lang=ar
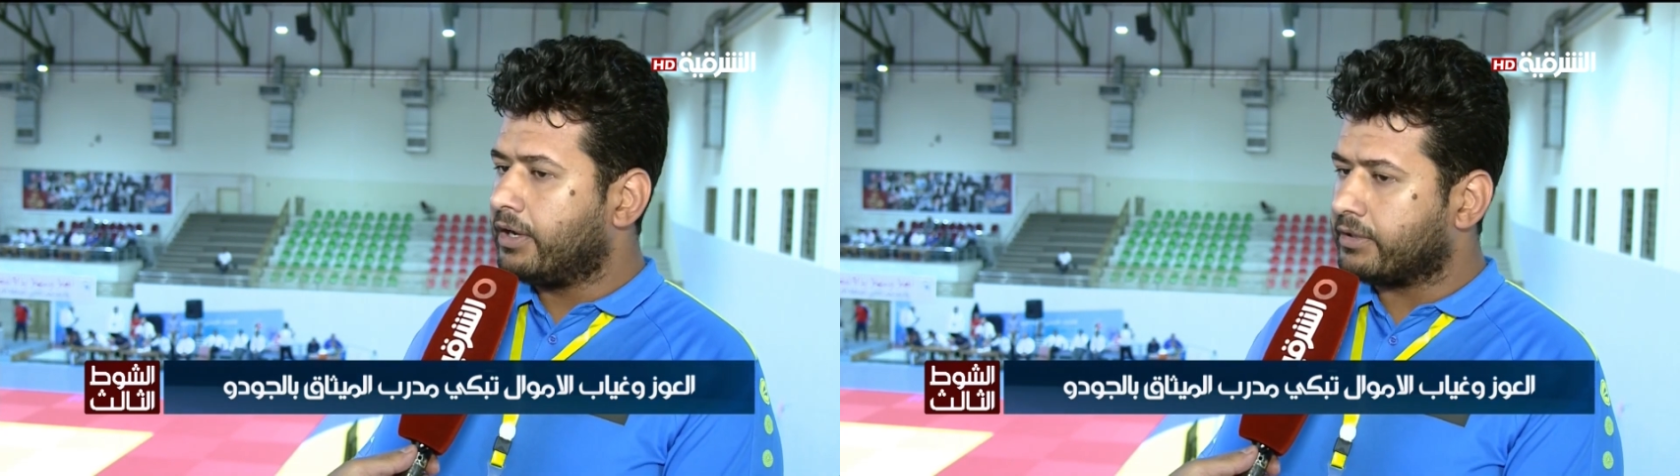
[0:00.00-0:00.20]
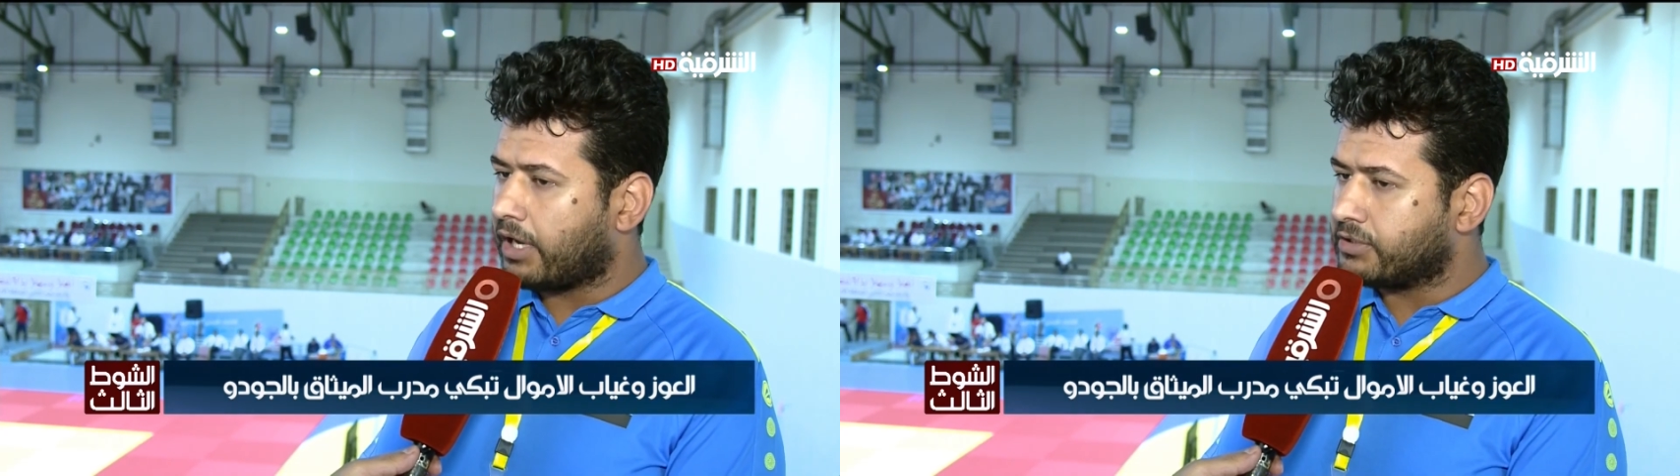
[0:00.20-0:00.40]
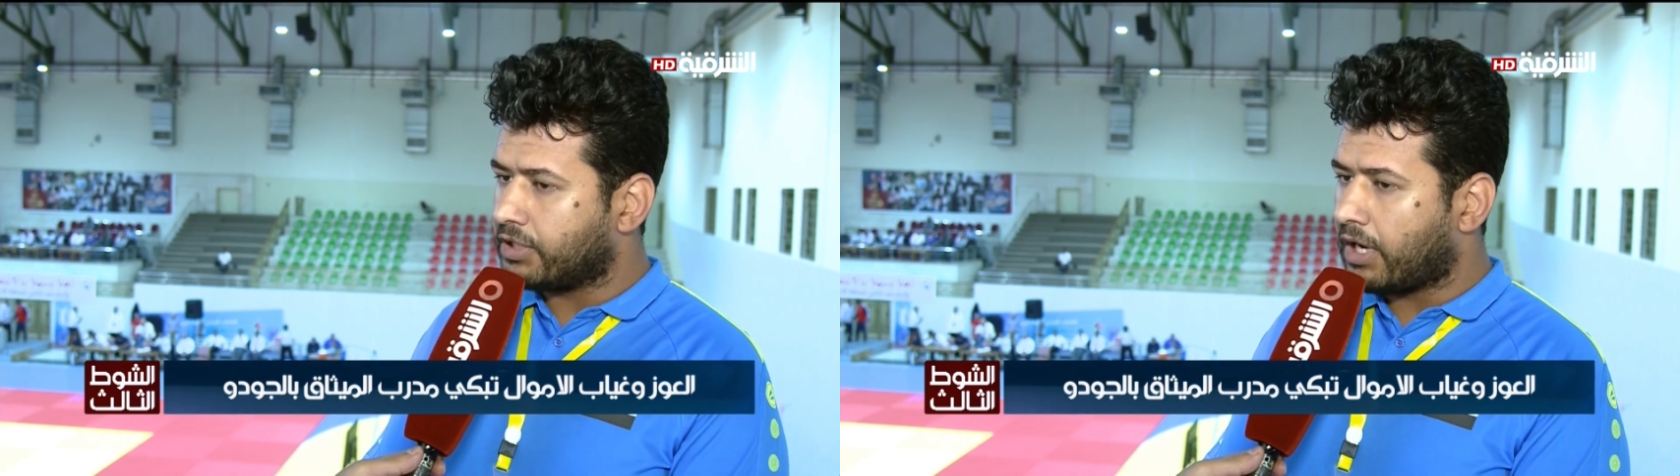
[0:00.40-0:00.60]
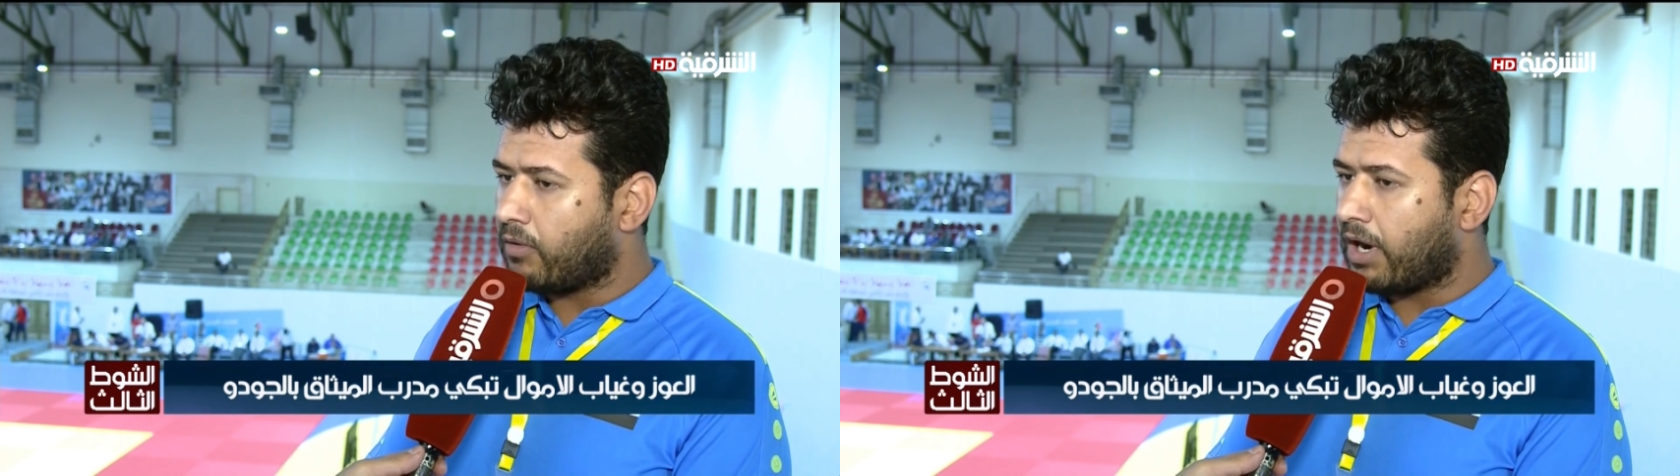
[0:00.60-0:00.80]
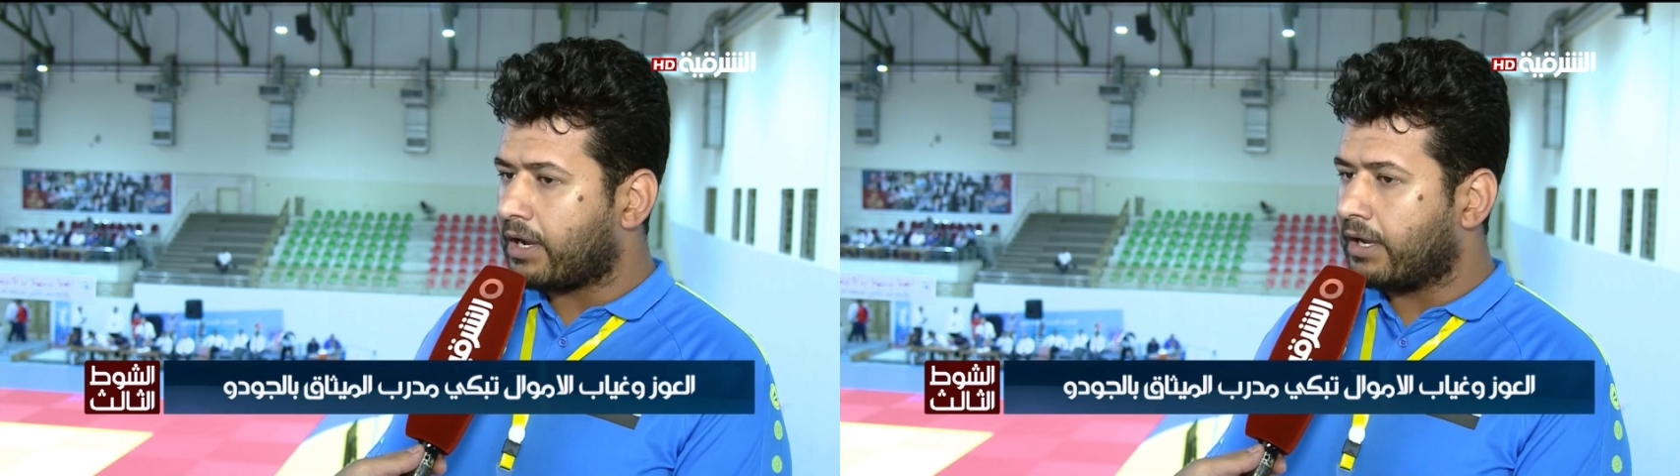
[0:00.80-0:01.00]
يحتاج لها
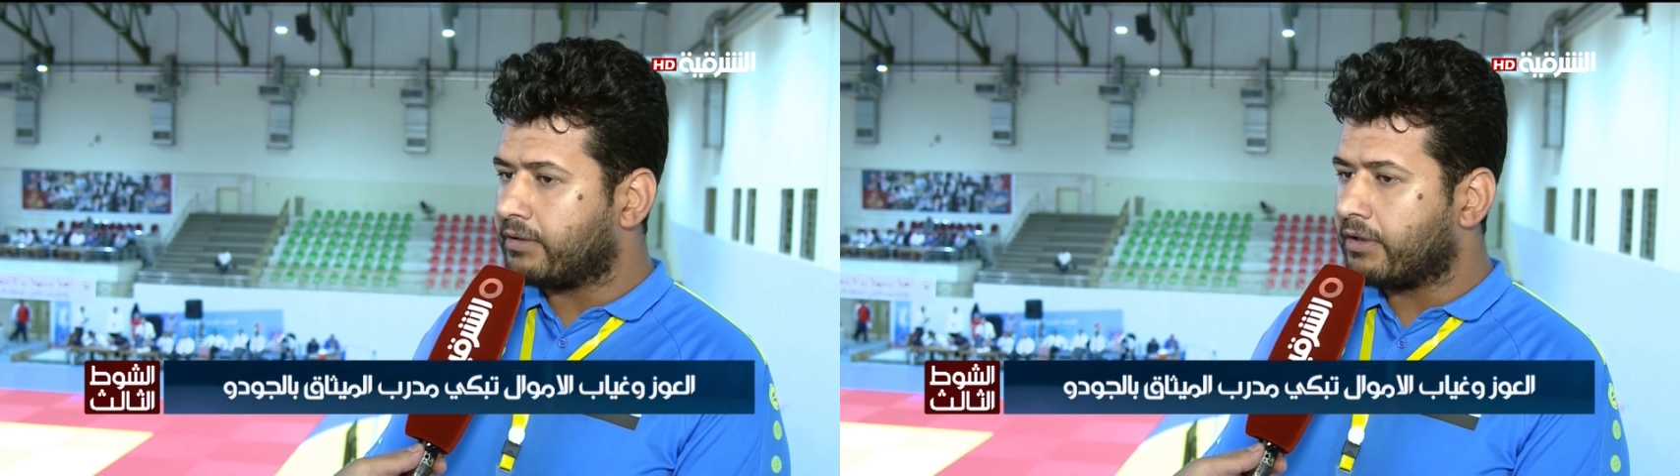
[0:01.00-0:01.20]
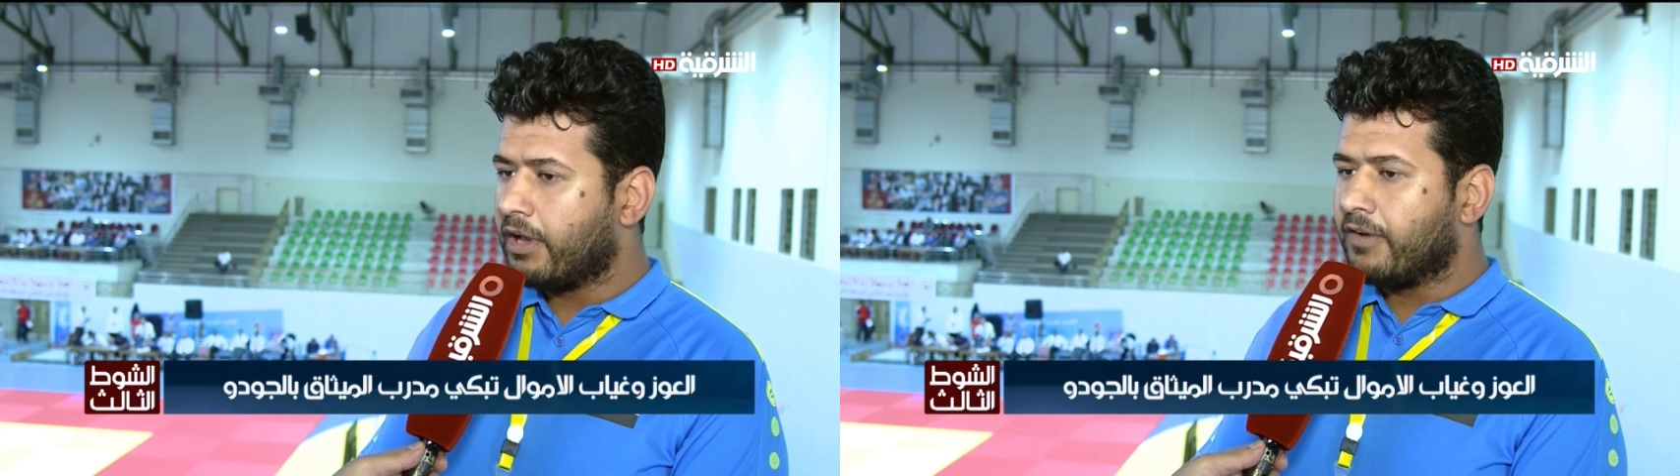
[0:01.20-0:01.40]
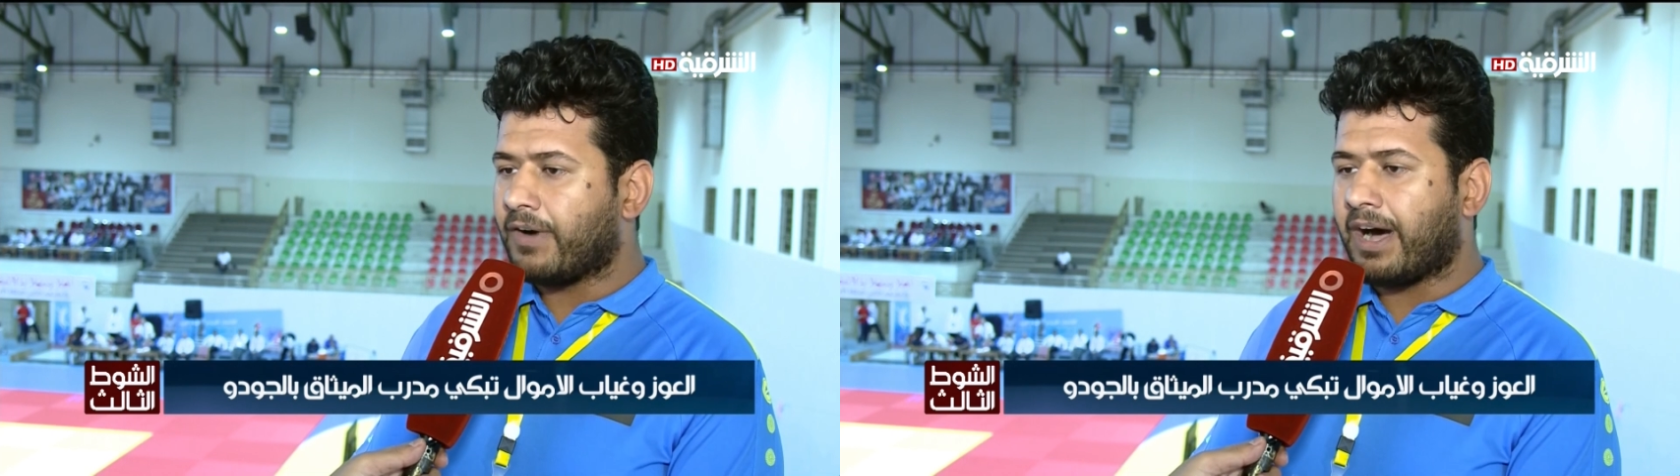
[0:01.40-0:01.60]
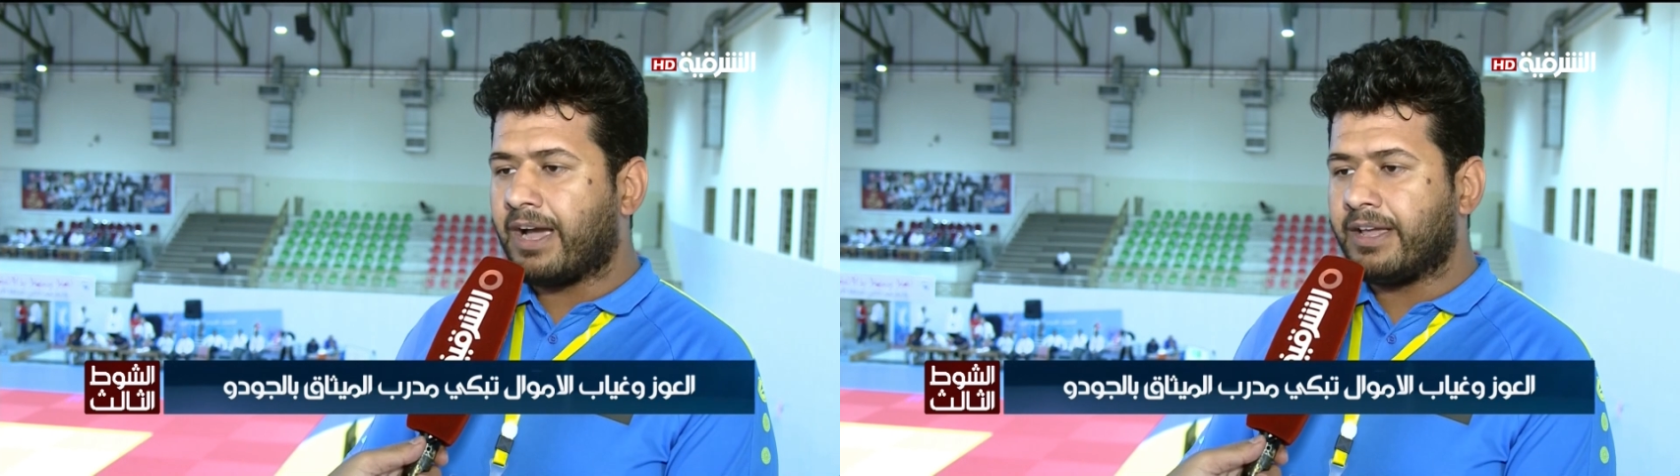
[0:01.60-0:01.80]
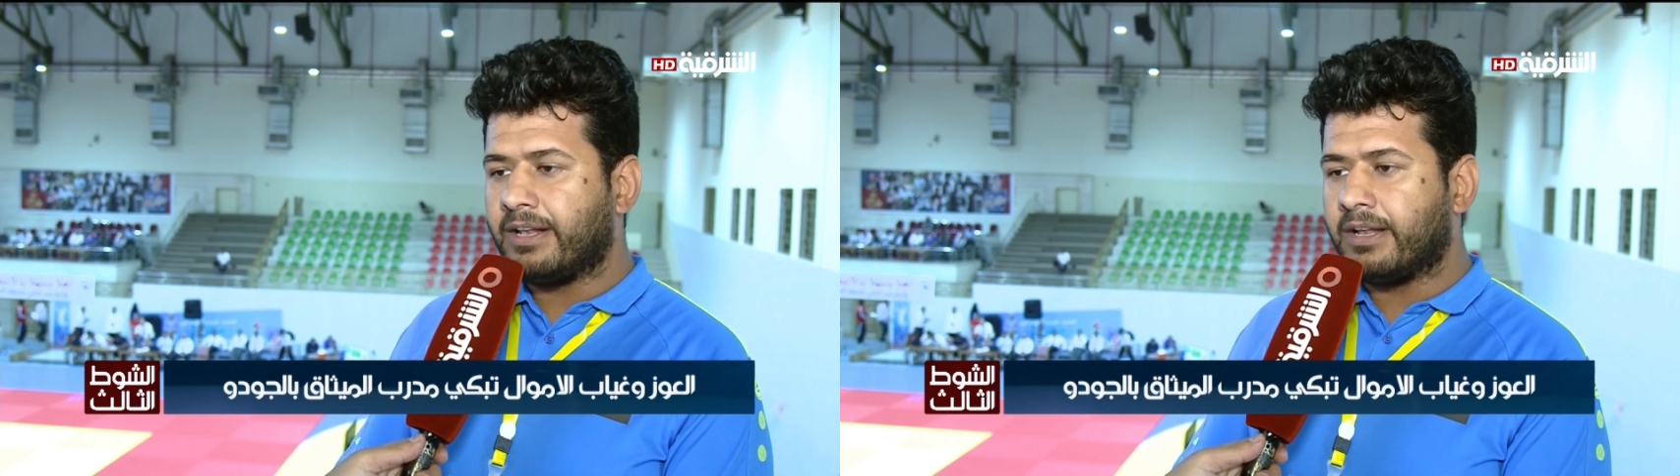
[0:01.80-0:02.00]
وقت
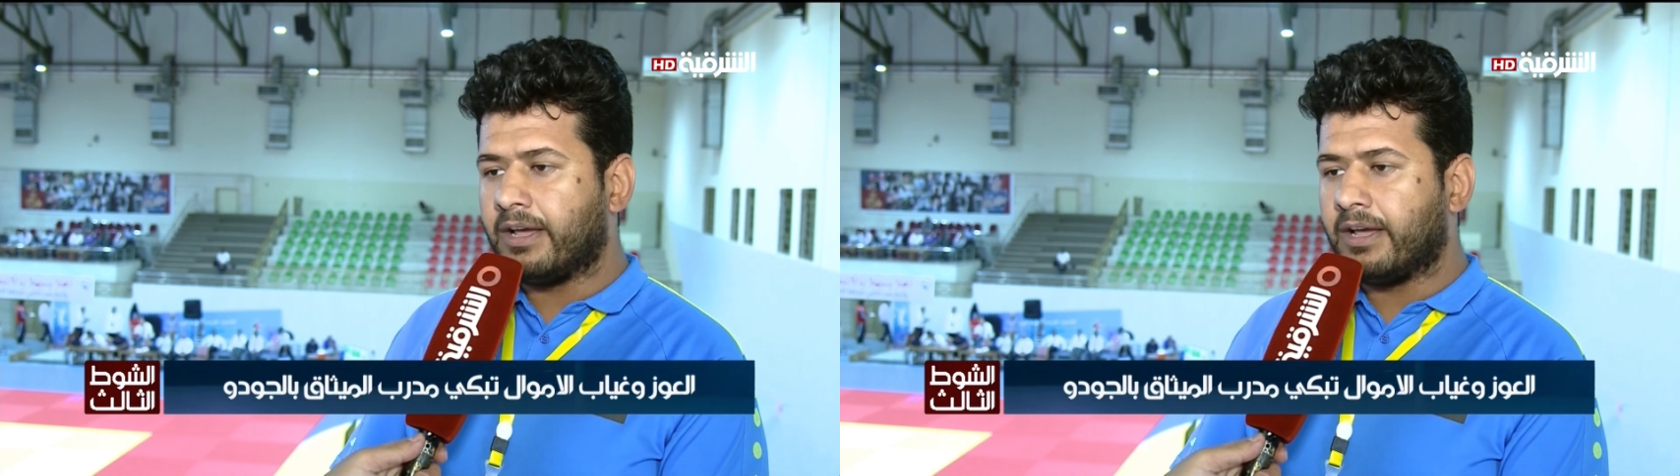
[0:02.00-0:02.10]
فهاي